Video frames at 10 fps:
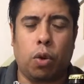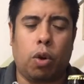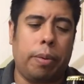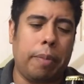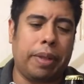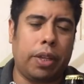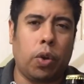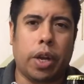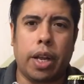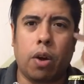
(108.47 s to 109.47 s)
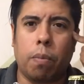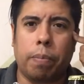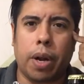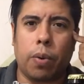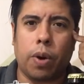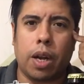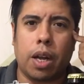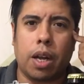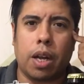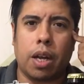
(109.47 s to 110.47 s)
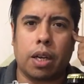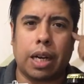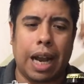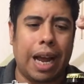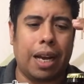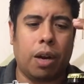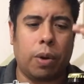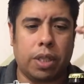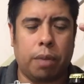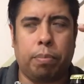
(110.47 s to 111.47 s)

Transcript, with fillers: obviamente yo quería comprar una clara o así,